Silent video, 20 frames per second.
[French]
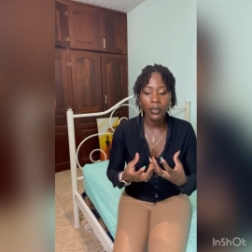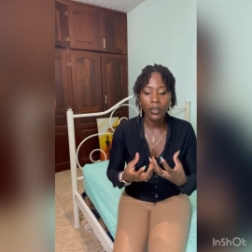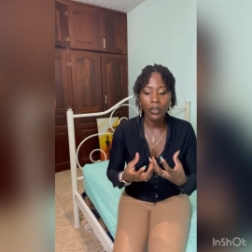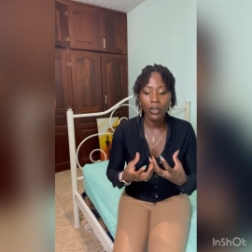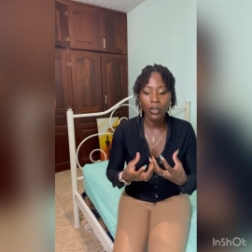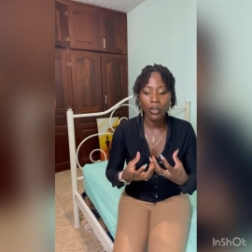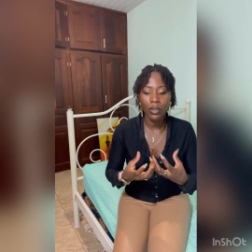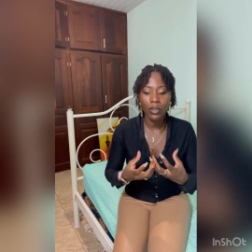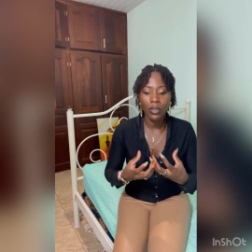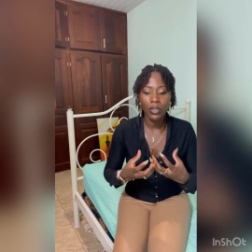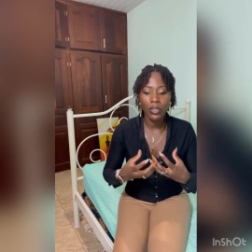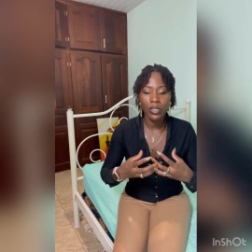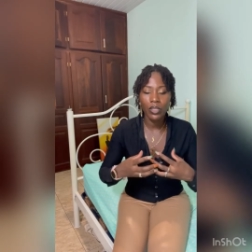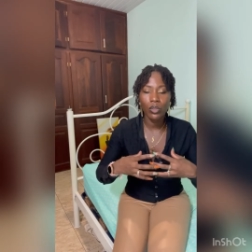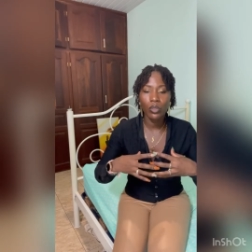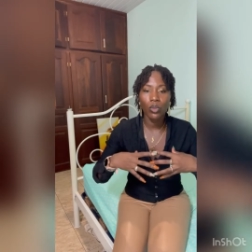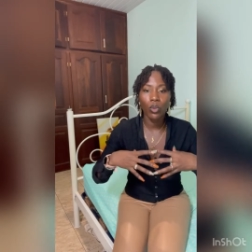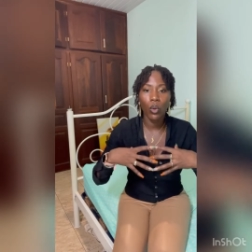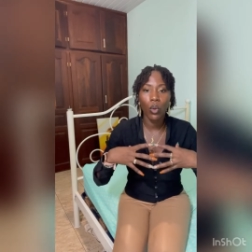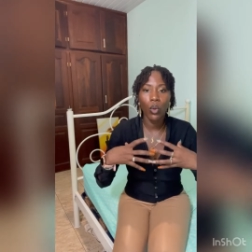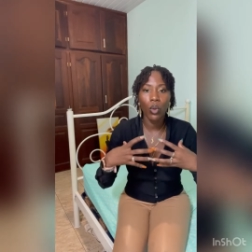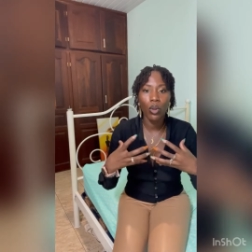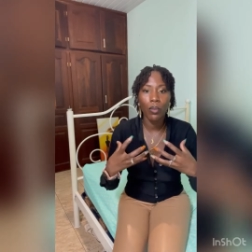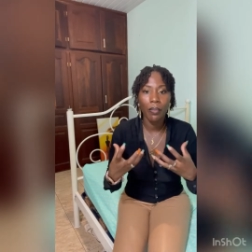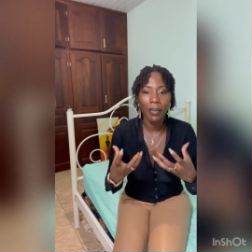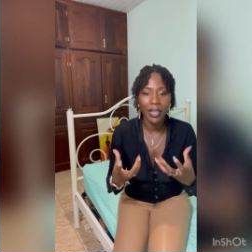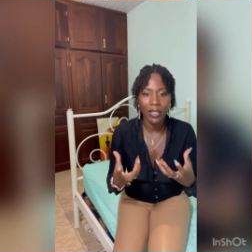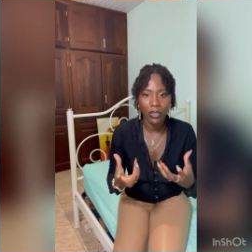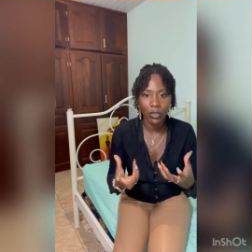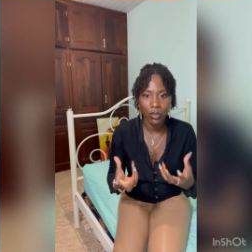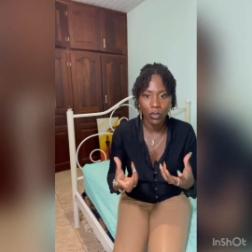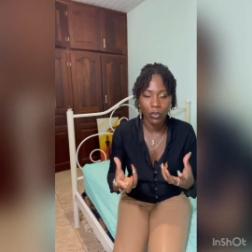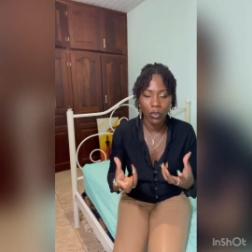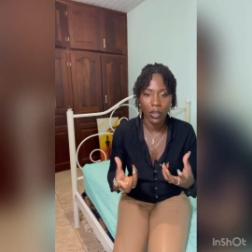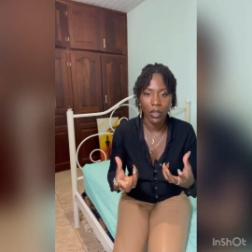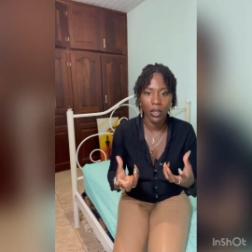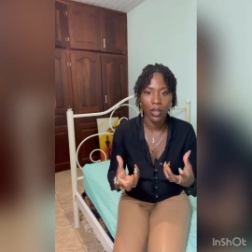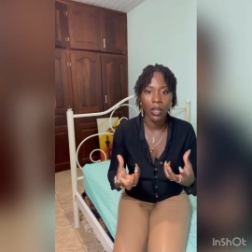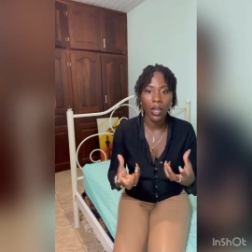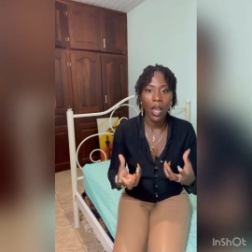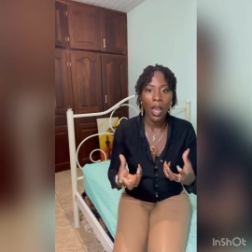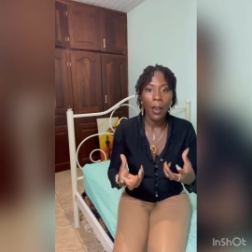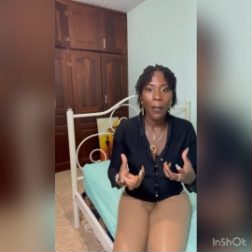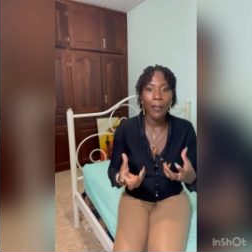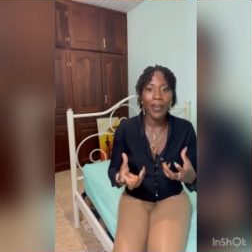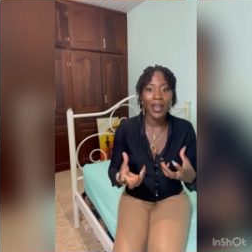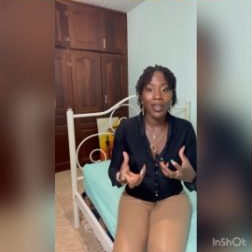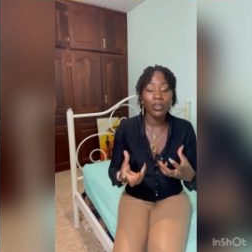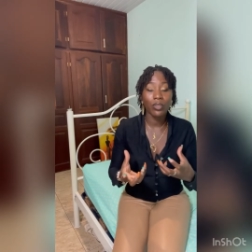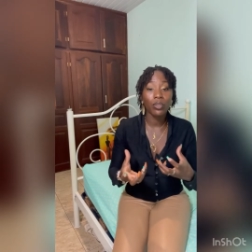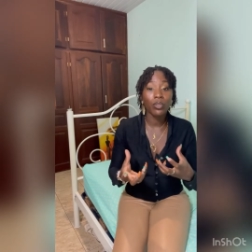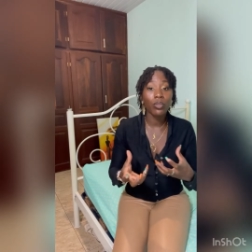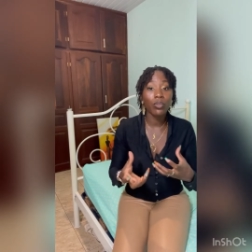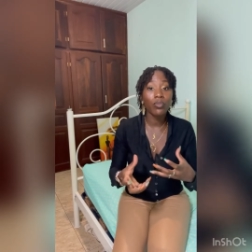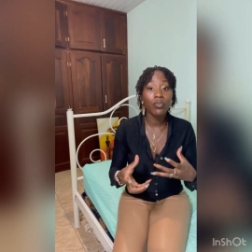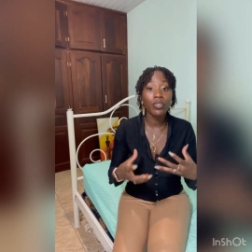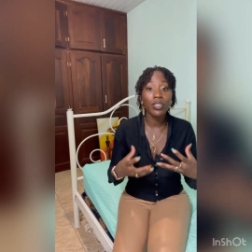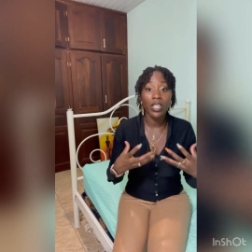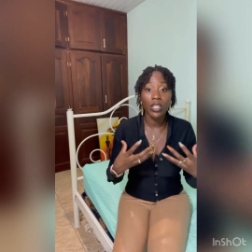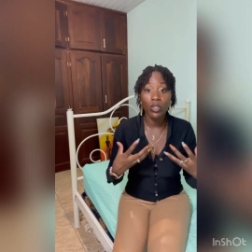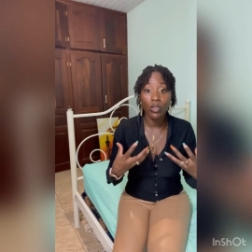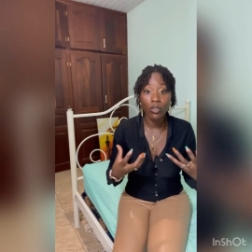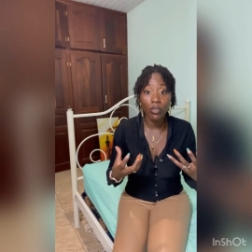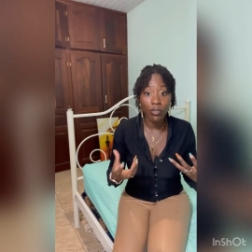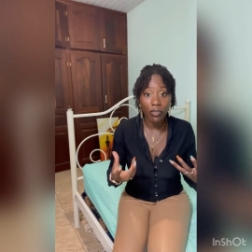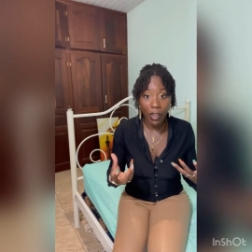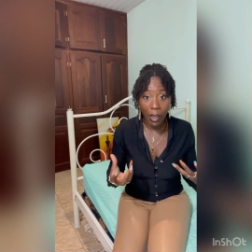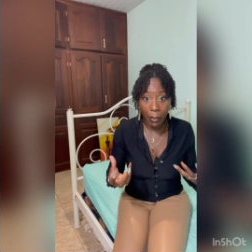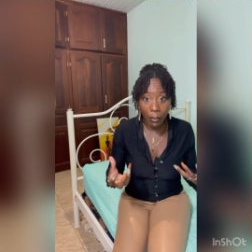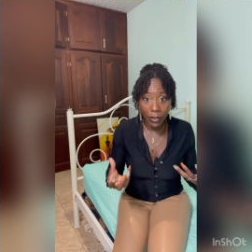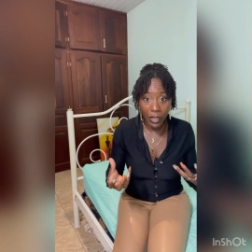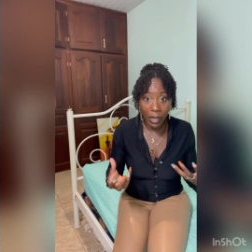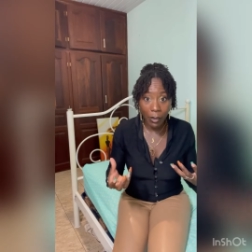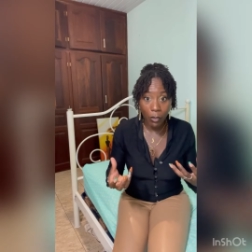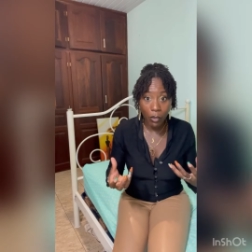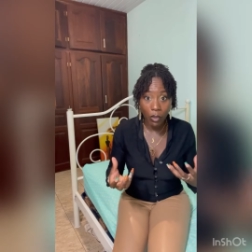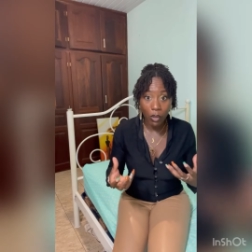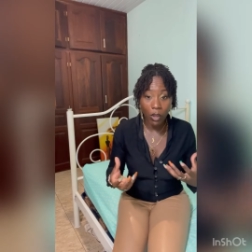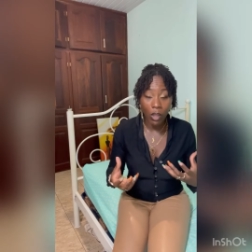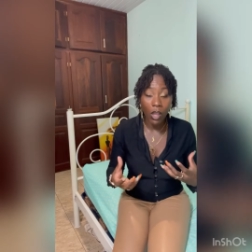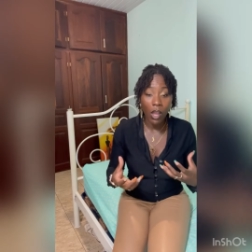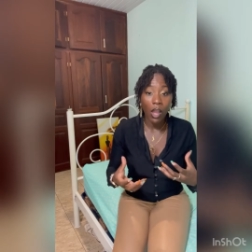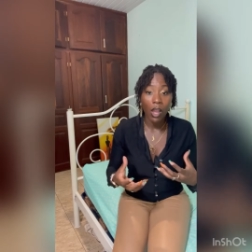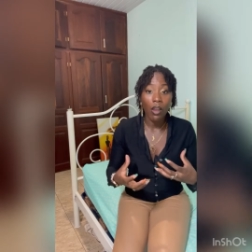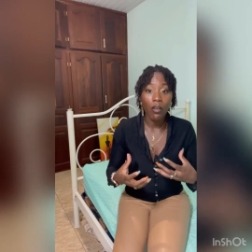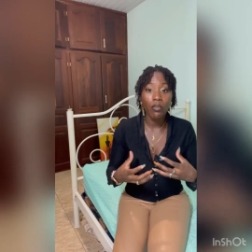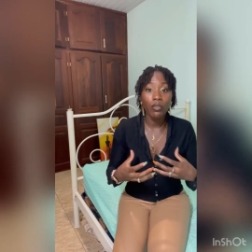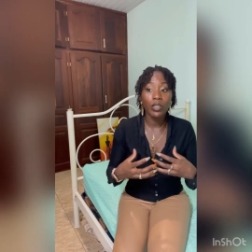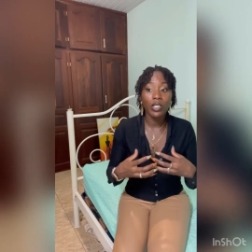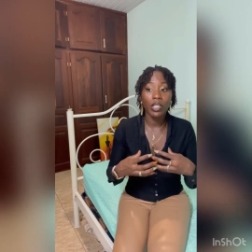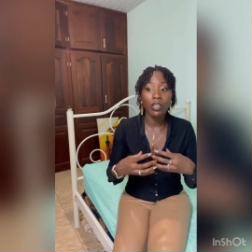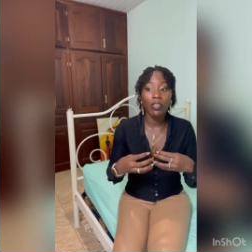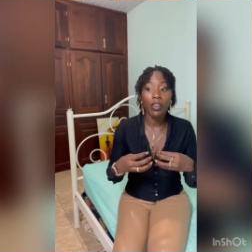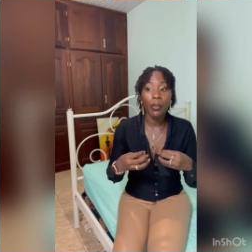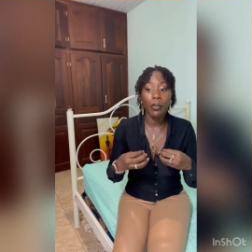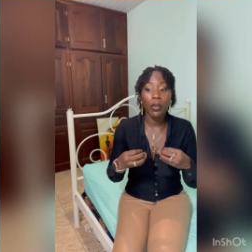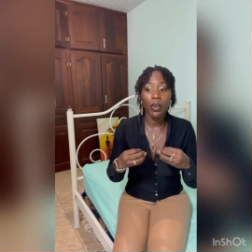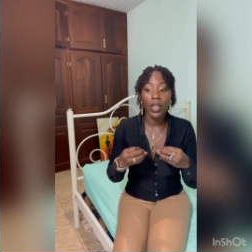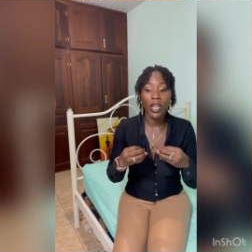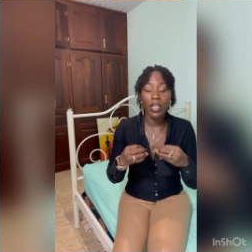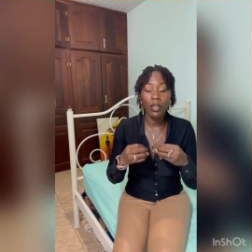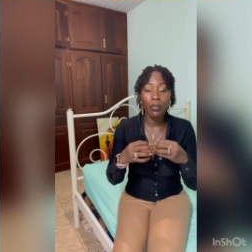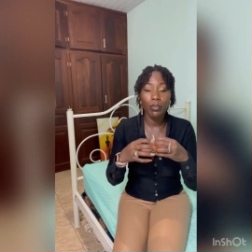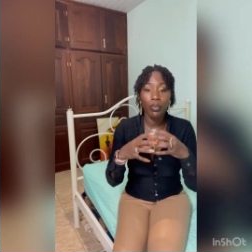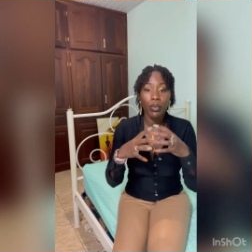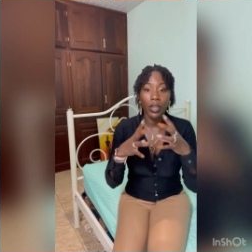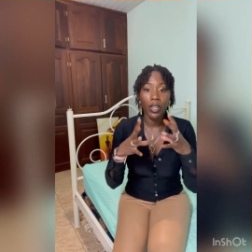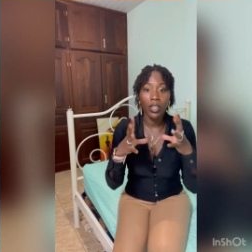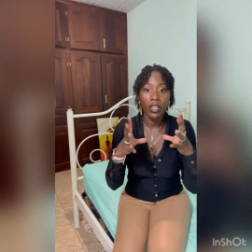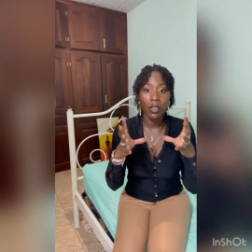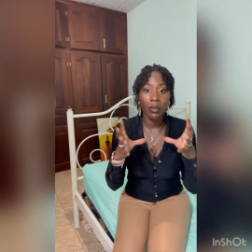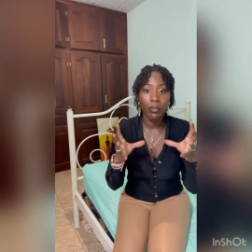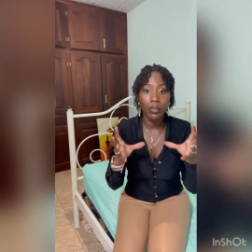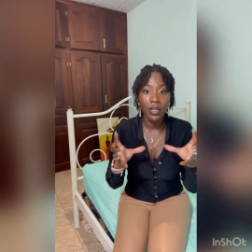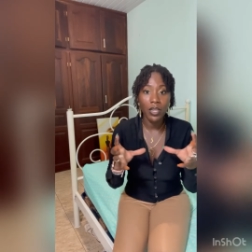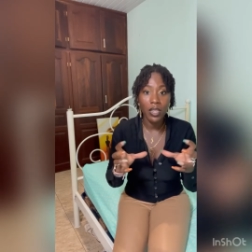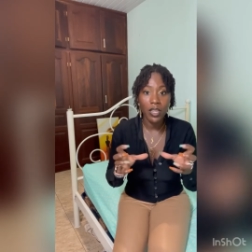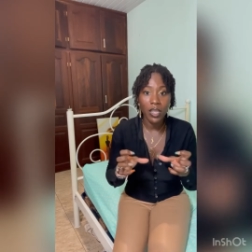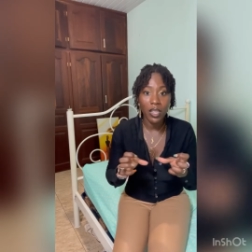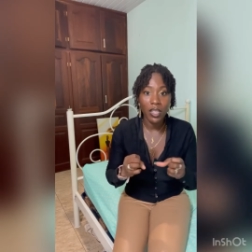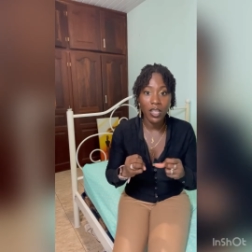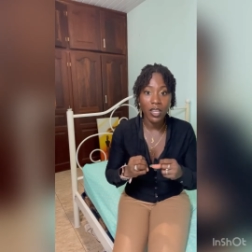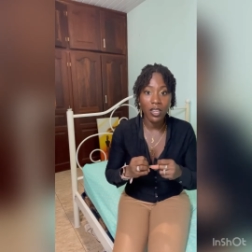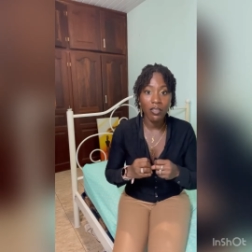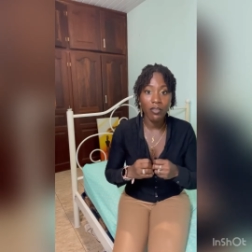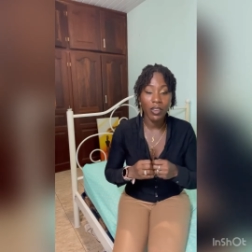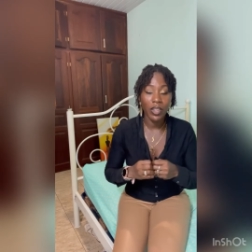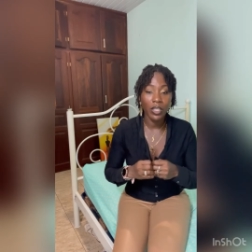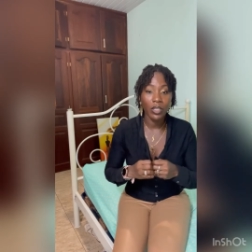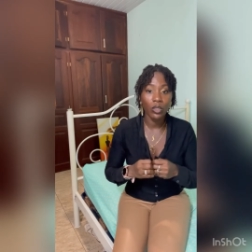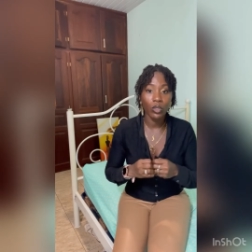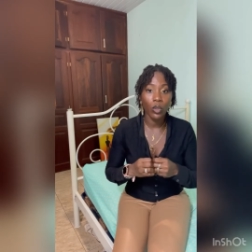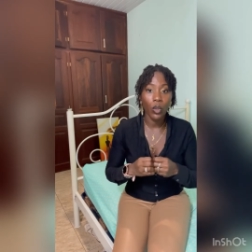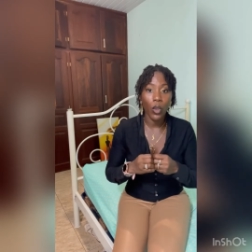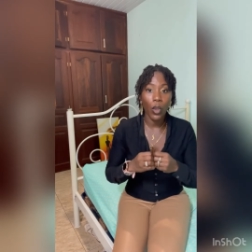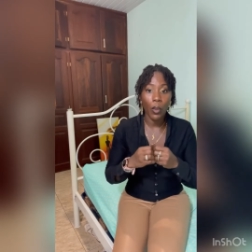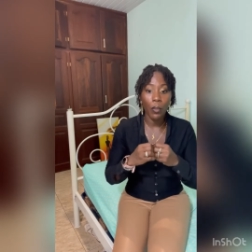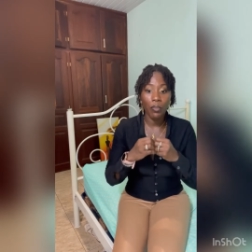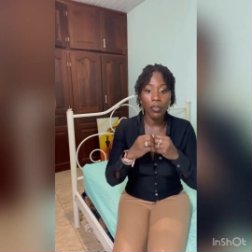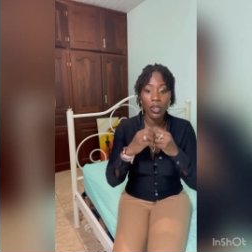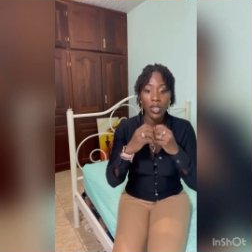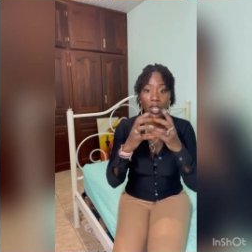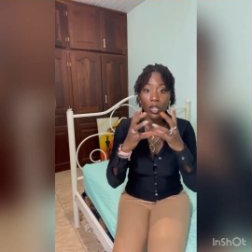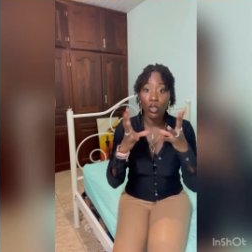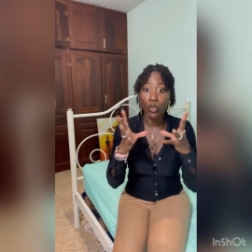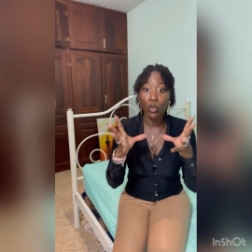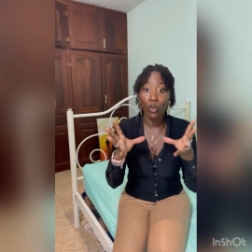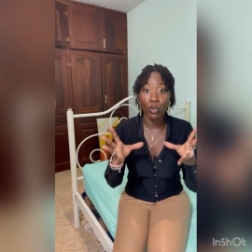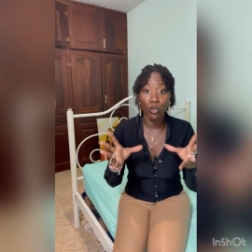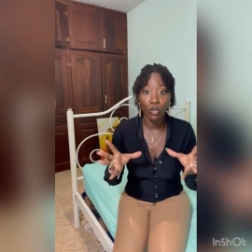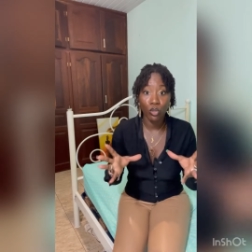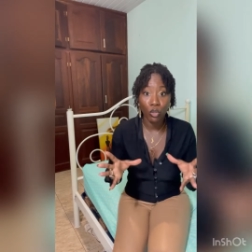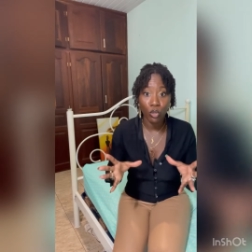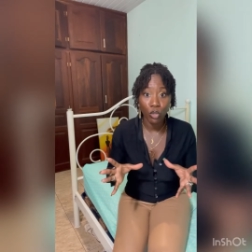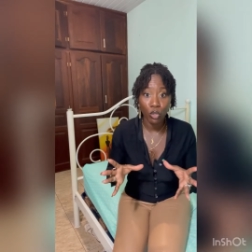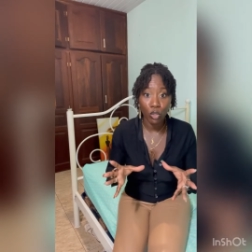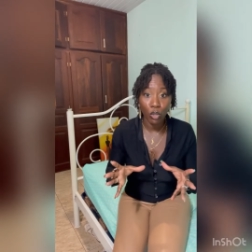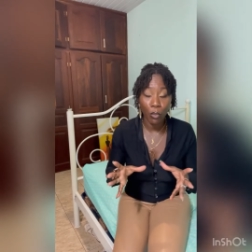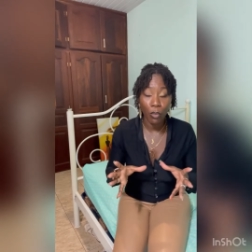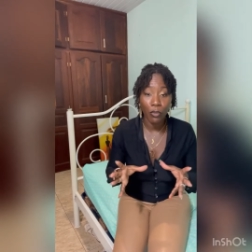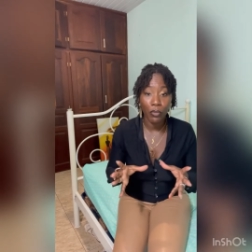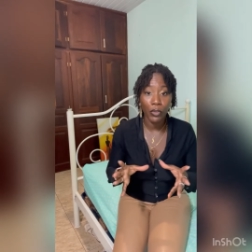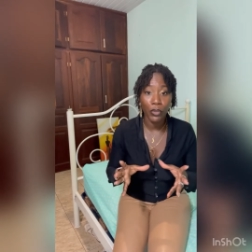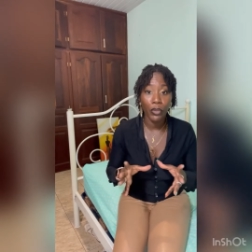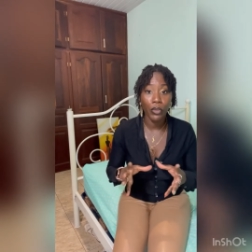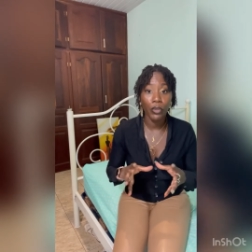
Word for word: euh, ce rôle masculin parce que vous êtes une femme d'abord. Vous êtes vraiment être pour être un pilier d'élévation, un pilier de construction pour votre